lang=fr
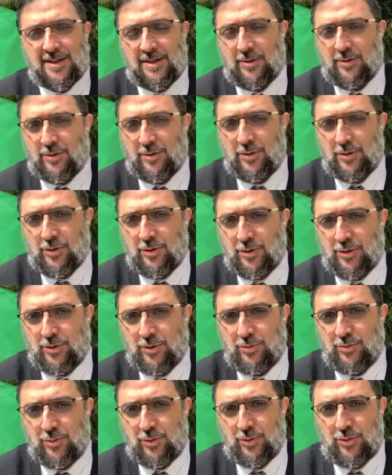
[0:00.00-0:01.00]
Donc, ce
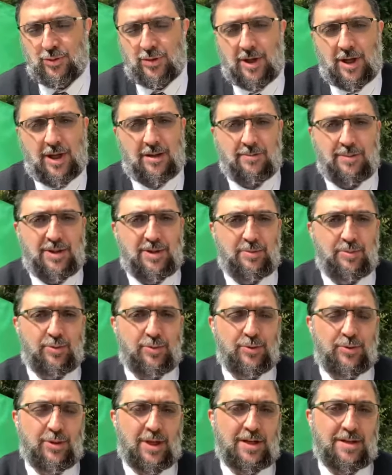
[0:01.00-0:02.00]
monde un petit
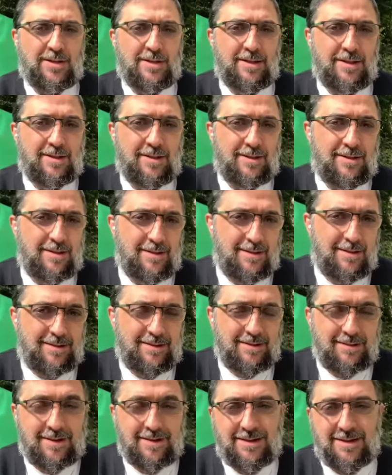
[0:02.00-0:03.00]
peu à,
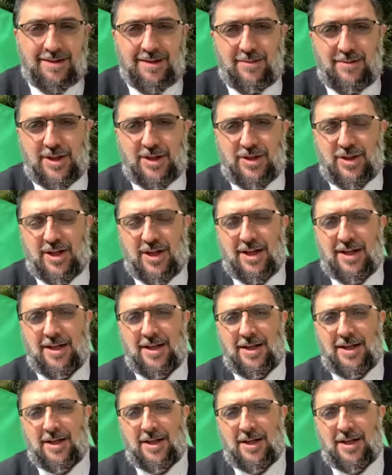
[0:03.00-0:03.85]
cette image-là,